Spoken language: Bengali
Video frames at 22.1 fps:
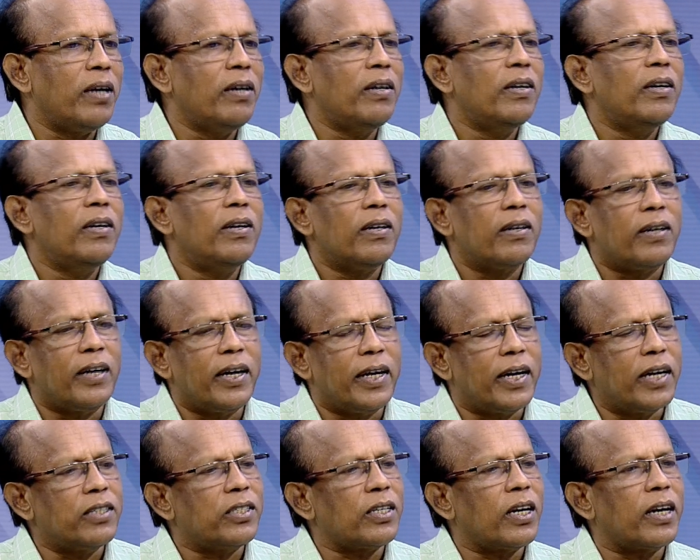ক্রিকেট
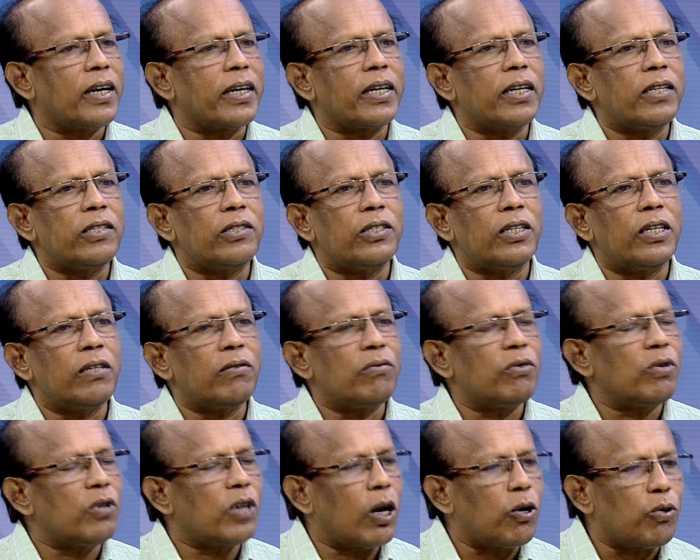যারা খেলছেন
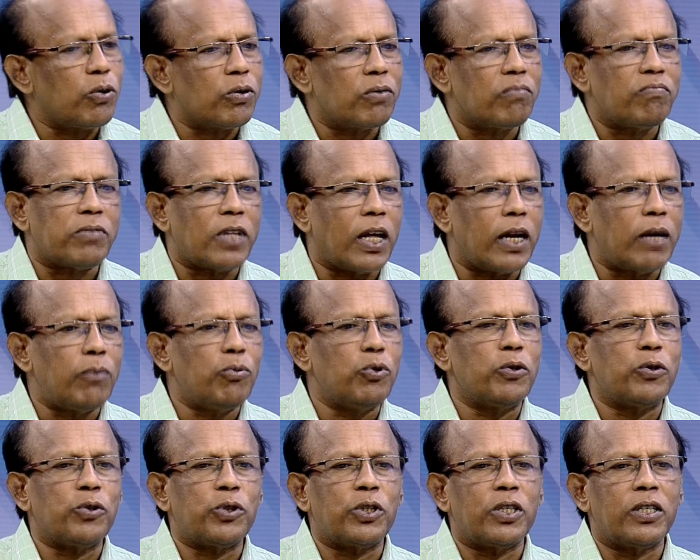কারো তারা মনে হচ্ছে
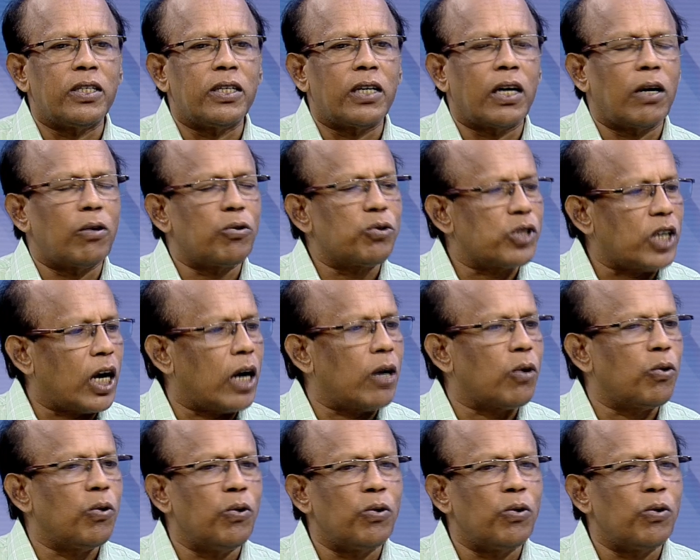যে কারো চাকর